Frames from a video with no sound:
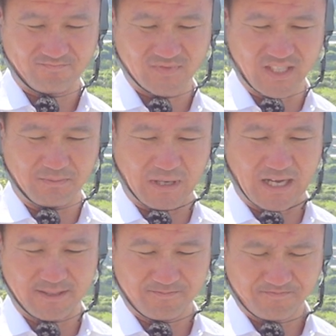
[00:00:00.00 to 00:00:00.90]
で
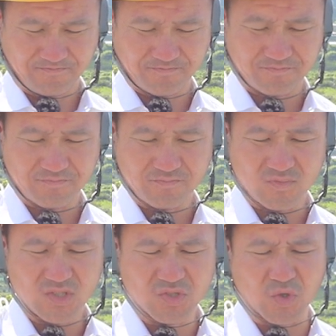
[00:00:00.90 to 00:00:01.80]
まあ
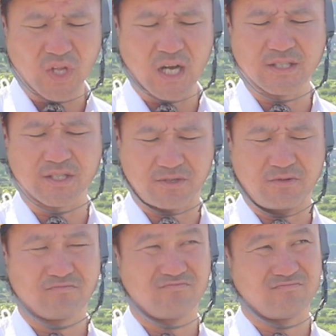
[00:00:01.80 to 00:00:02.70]
そんな感じです
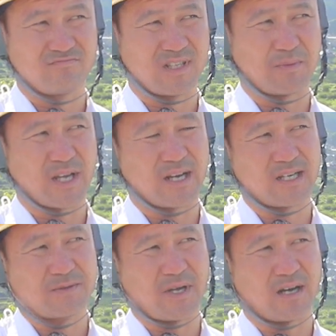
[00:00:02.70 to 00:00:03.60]
よ、で、まあ、やり
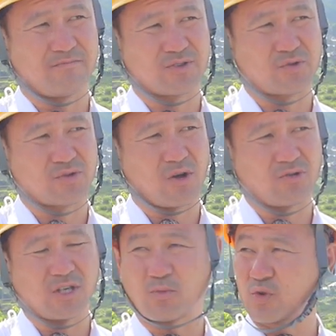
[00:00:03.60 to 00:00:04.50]
始めや、まあ、そんな
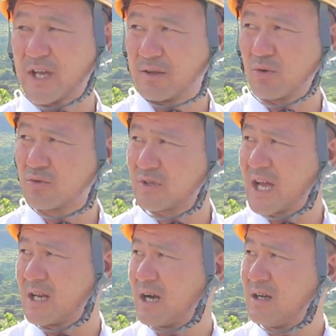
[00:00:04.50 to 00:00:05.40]
大きい問題って本当
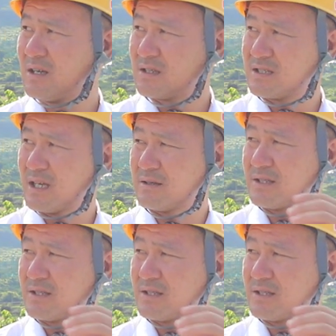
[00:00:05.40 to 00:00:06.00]
ないな税